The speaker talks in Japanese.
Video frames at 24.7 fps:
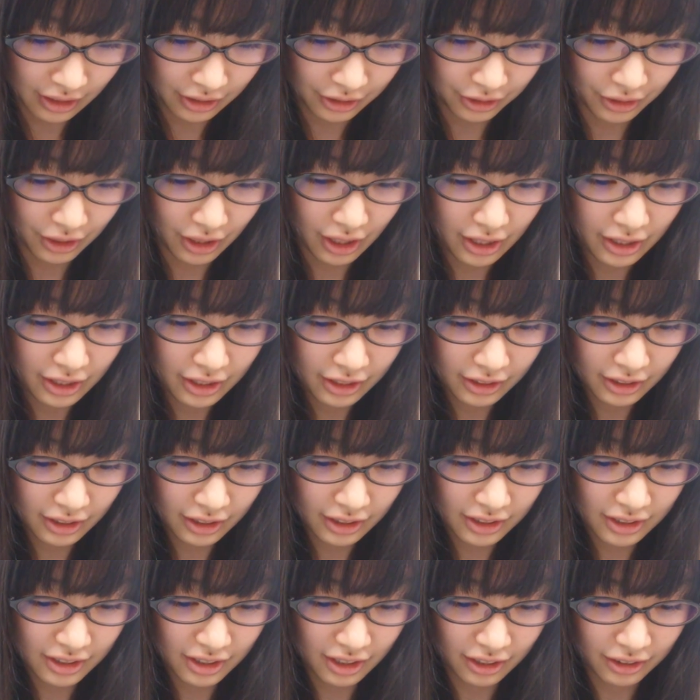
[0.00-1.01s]
えっと、あや
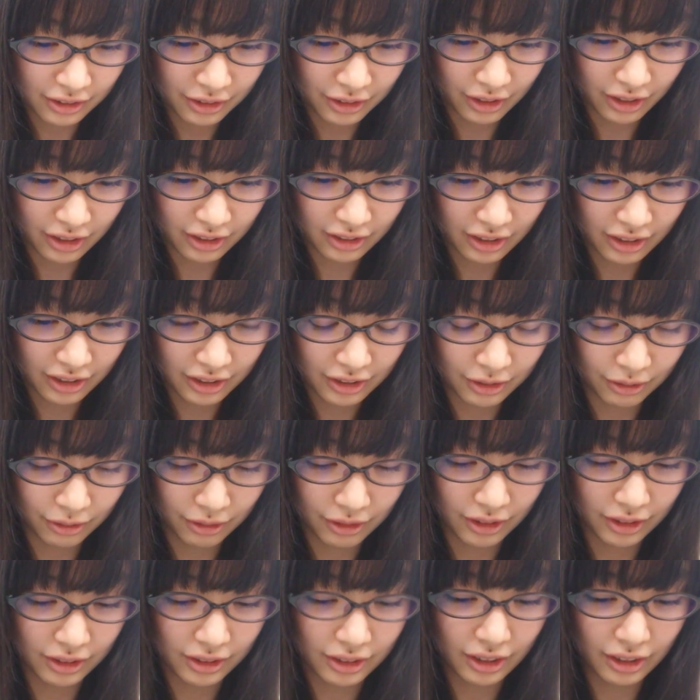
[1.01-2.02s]
なんちゃんと話す
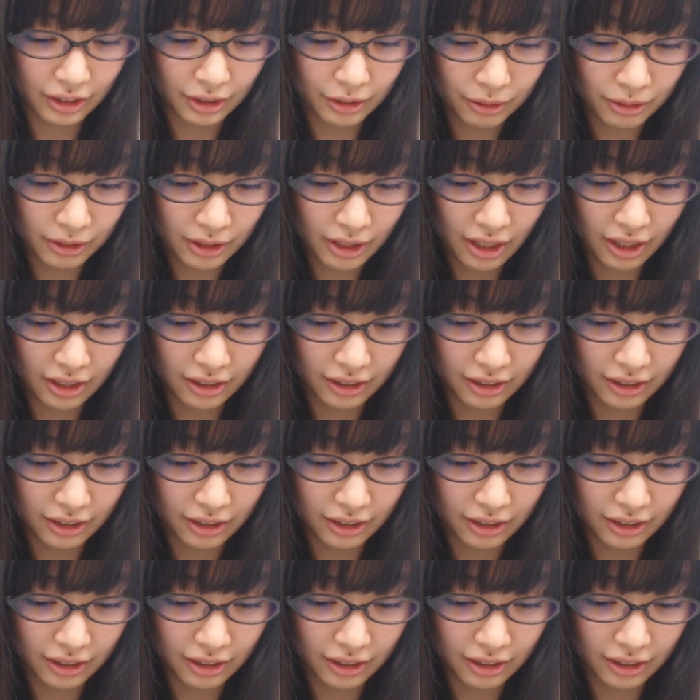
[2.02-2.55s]
時ってどん